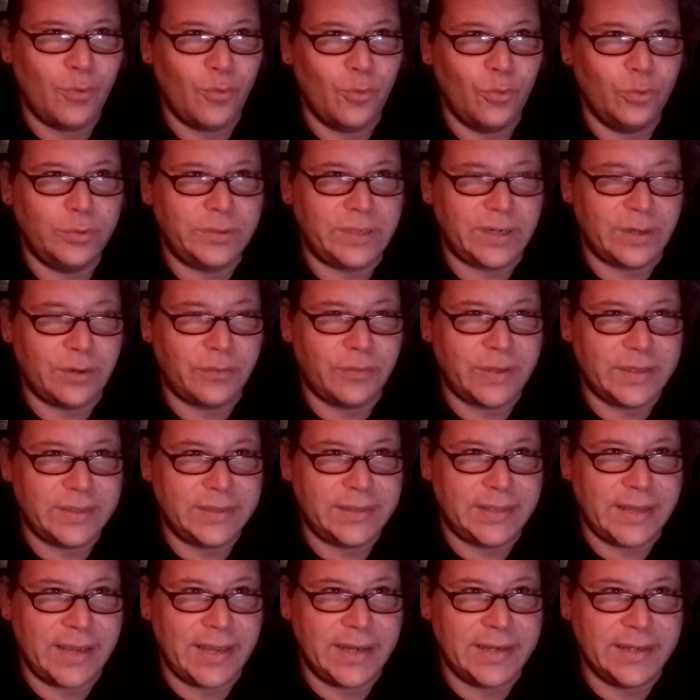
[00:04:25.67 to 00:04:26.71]
Ultra
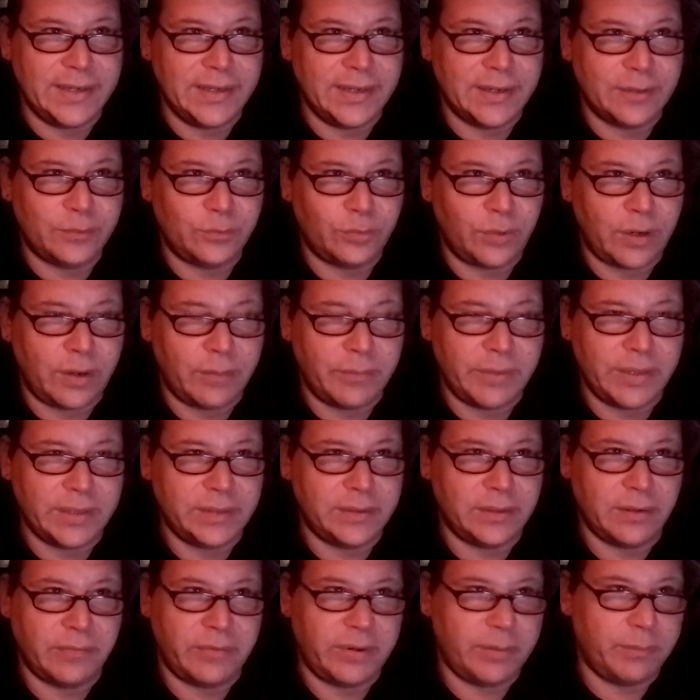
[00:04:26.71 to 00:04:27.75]
novantenni
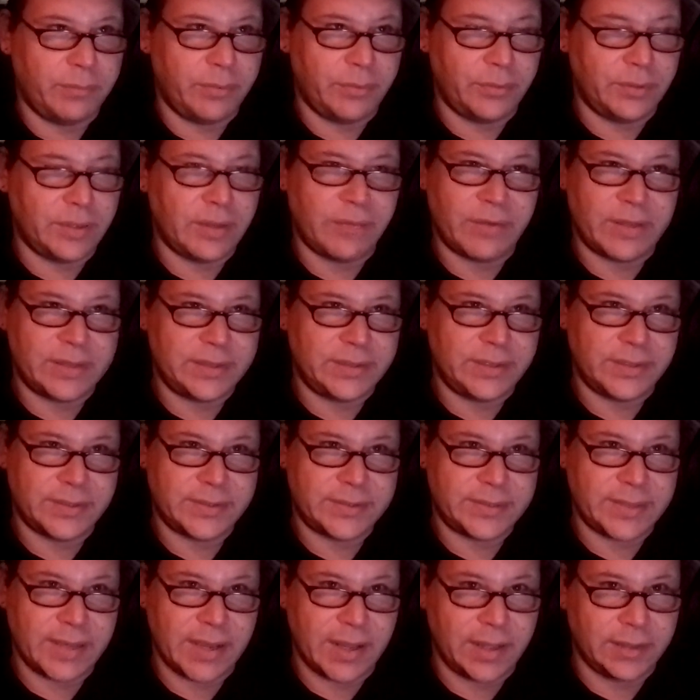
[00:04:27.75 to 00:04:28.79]
naturalmente avrebbero davanti a
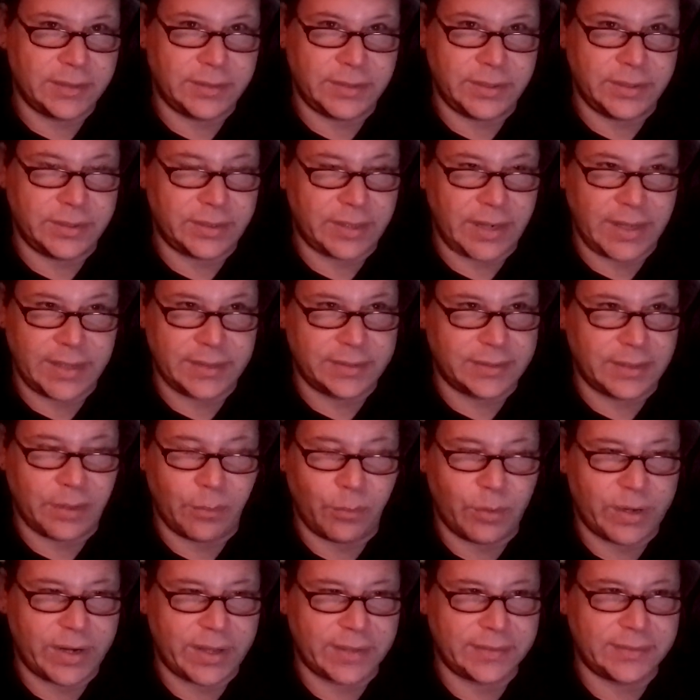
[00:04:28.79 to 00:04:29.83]
sé altri
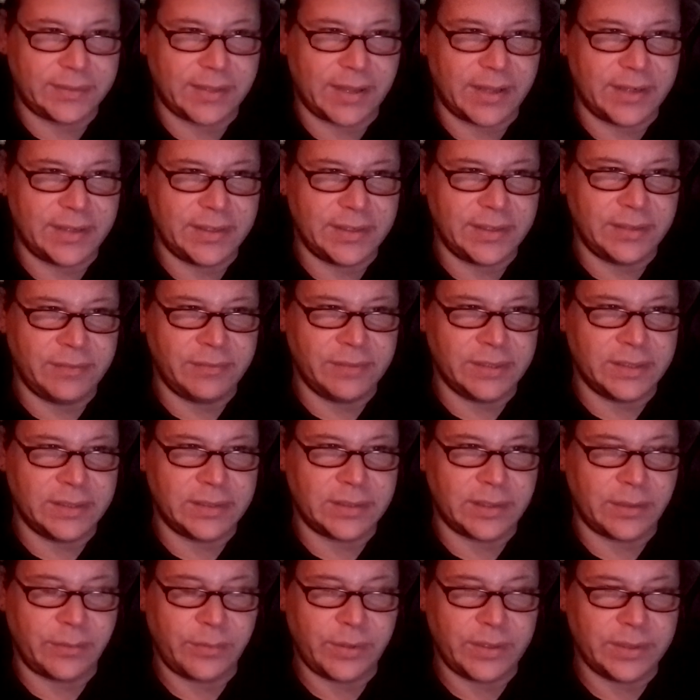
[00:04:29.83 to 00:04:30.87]
30-40 anni di
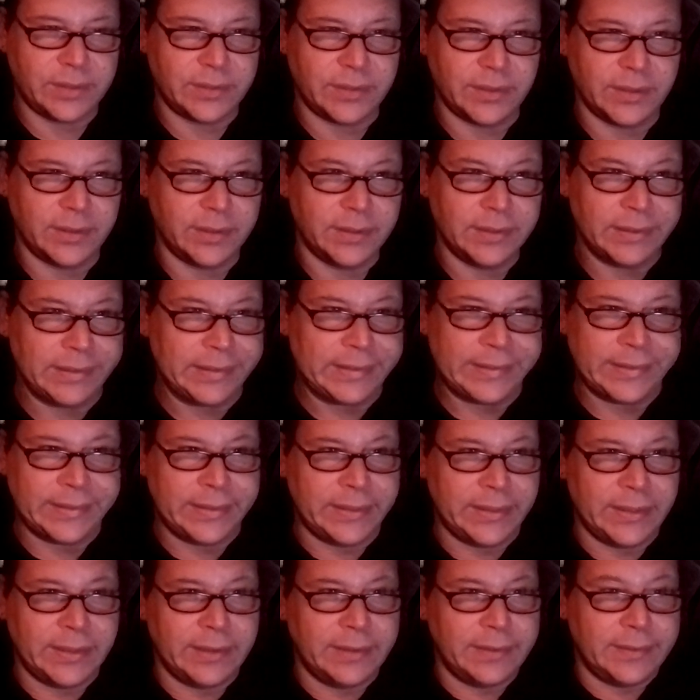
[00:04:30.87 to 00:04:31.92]
vita, quindi
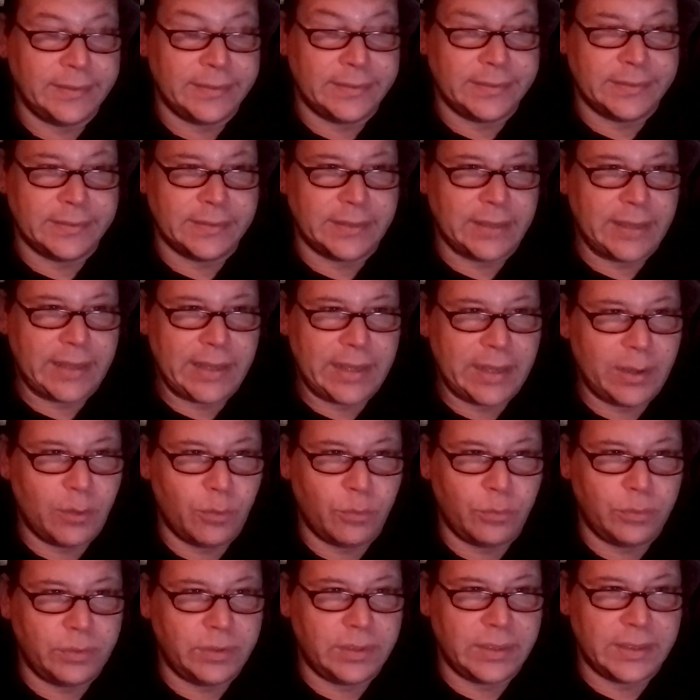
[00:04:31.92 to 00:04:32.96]
è
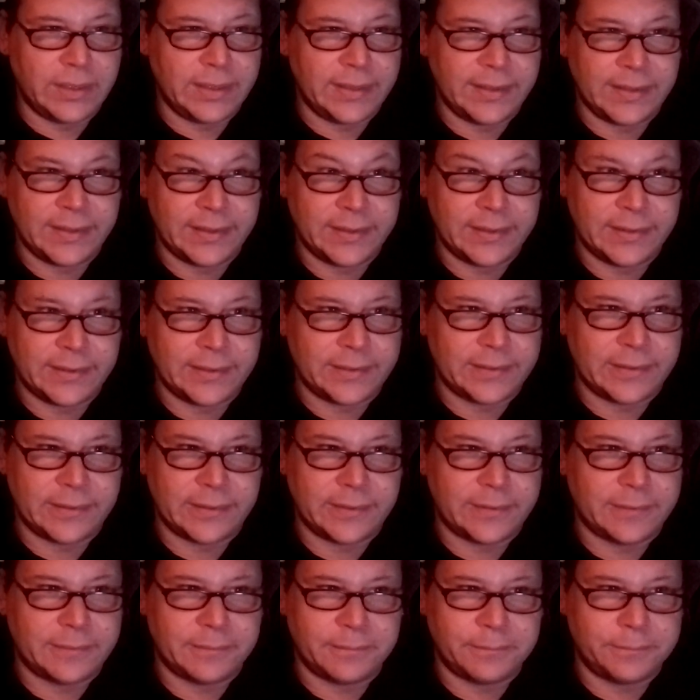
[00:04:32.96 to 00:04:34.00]
un,
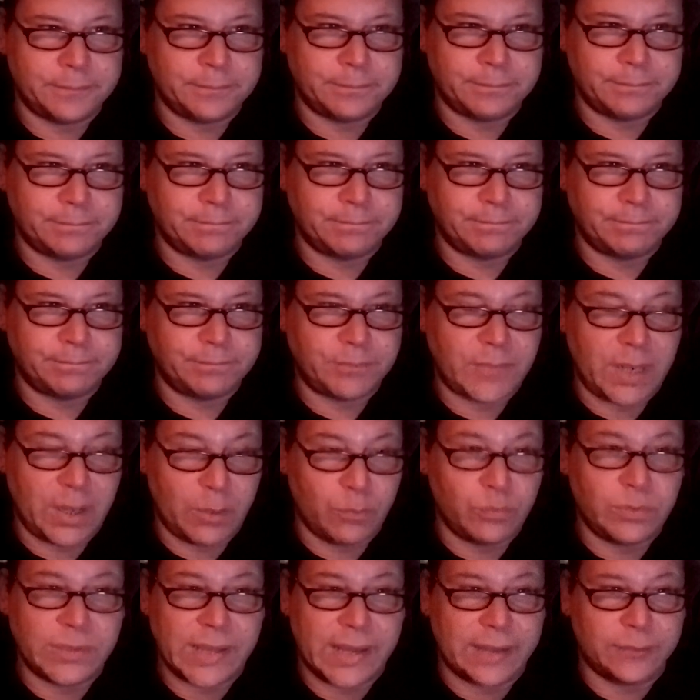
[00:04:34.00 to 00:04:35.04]
eh, è
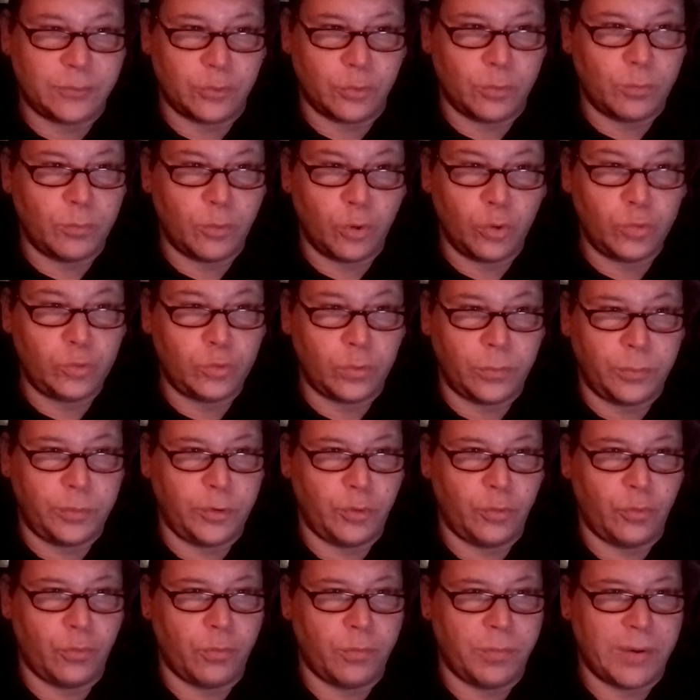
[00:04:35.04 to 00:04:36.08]
un dato molto
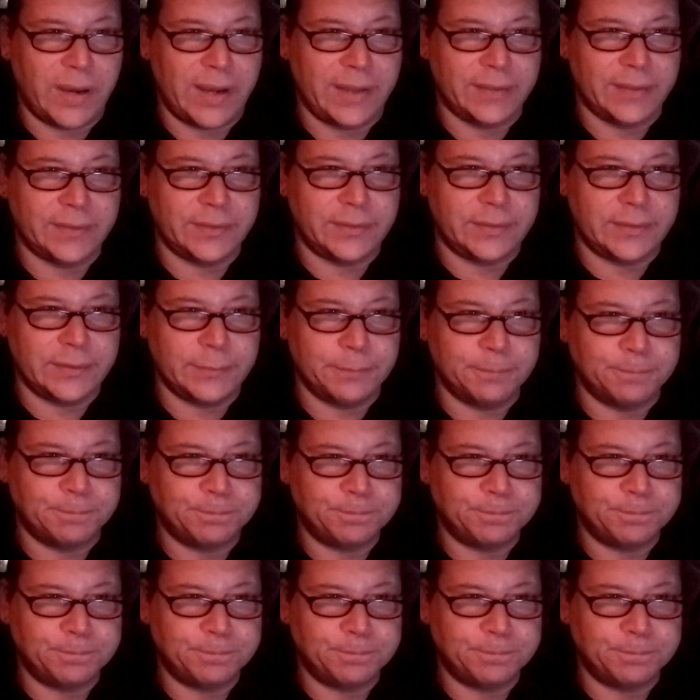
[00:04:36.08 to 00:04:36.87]
preoccupante.